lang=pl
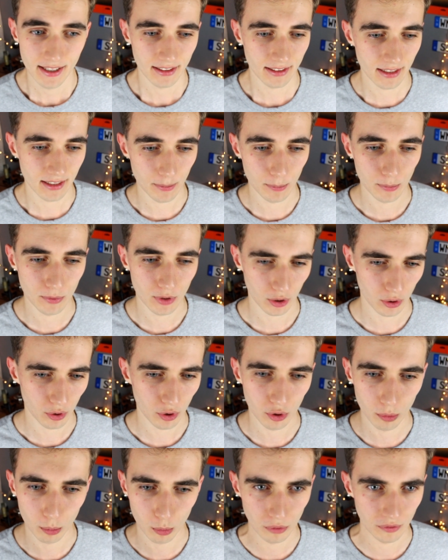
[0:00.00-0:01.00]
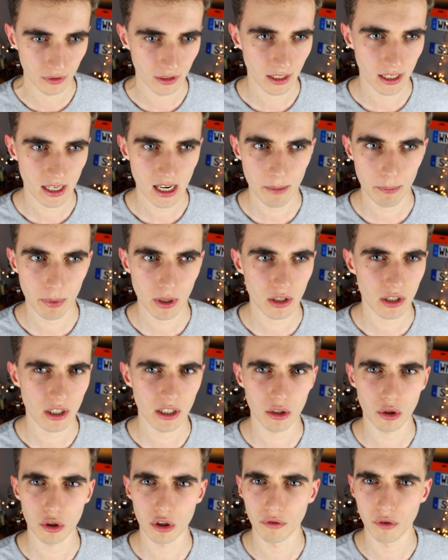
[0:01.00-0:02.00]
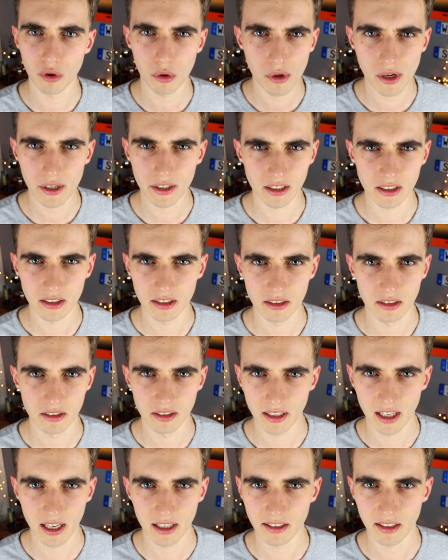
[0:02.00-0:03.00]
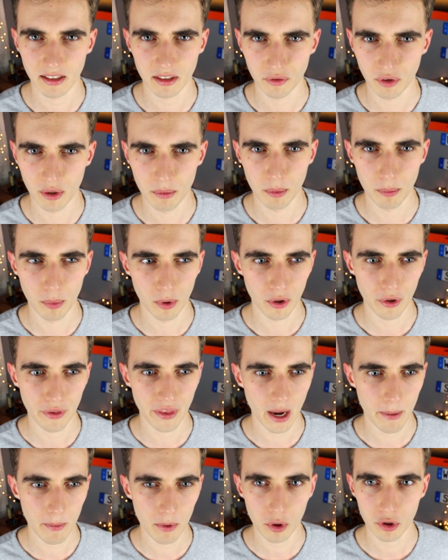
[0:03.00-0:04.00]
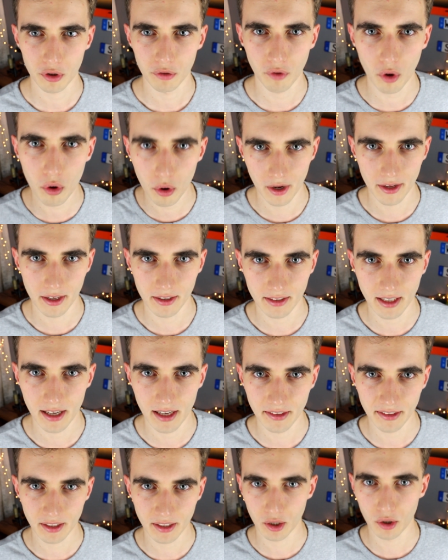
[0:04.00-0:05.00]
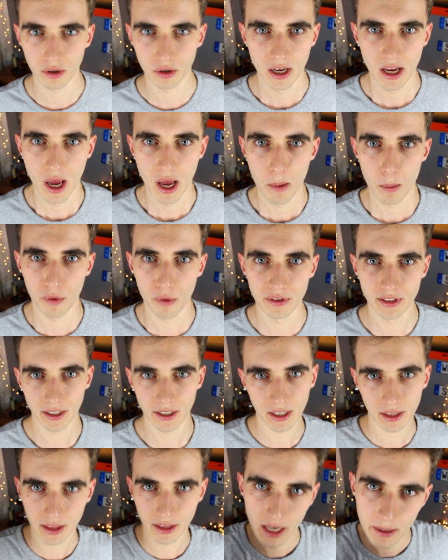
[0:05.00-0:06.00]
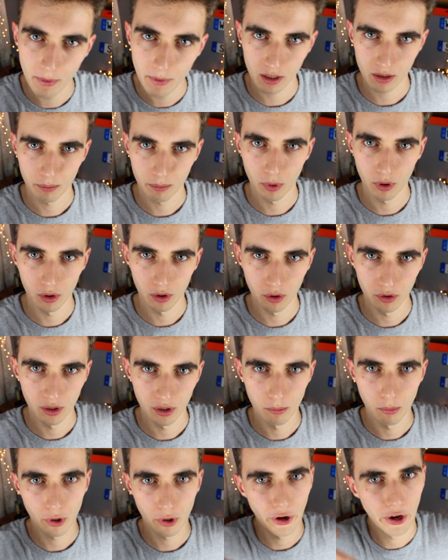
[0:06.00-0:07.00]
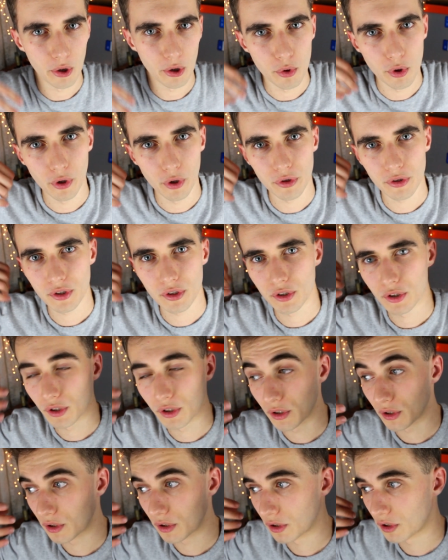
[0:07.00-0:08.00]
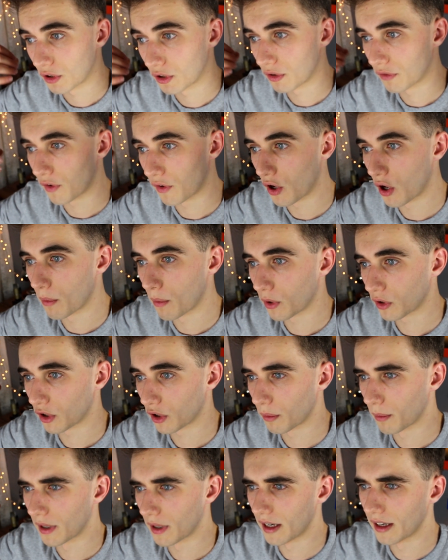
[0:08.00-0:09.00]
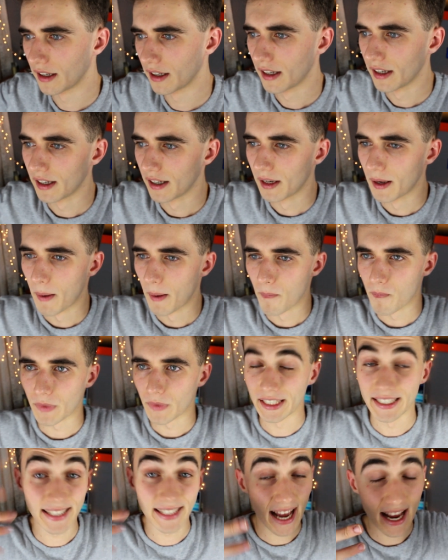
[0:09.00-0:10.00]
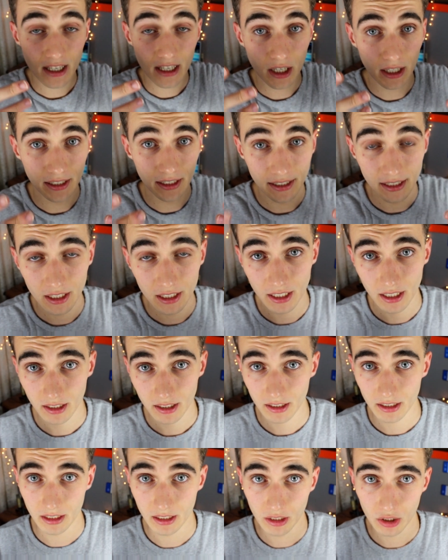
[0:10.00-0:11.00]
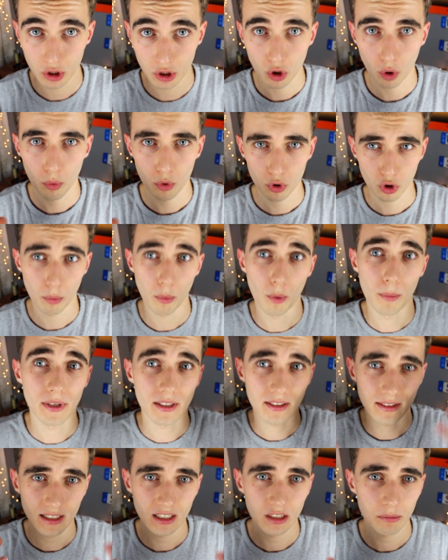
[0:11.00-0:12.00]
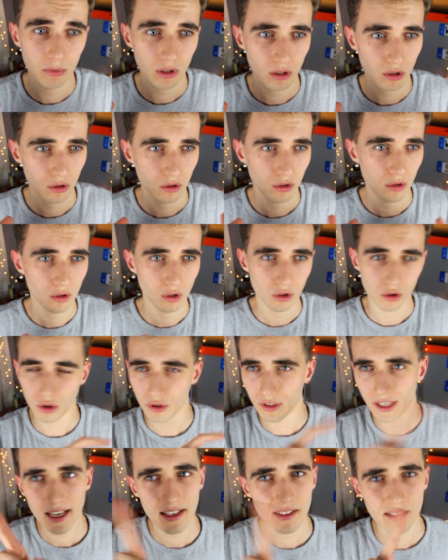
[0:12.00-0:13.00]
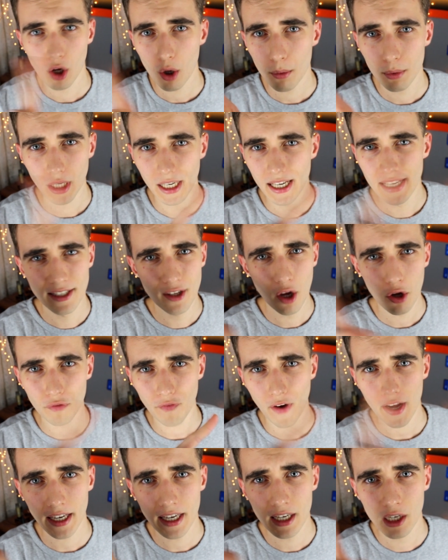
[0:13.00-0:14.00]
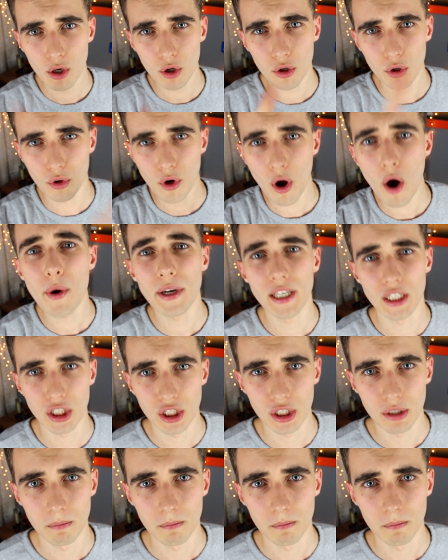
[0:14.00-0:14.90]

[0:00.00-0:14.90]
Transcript: z tym, co ktoś mówi. Najlepiej, jeżeli to się w ogóle nie zgadza z twoimi poglądami, to się w ogóle nie zgadza, tylko powiedz, jakie ty masz poglądy, bo kreując swoją osobę inaczej niż, niż tą osobą jesteśmy, to, to, to nie jest dobrze. It's not fucking good, you know it.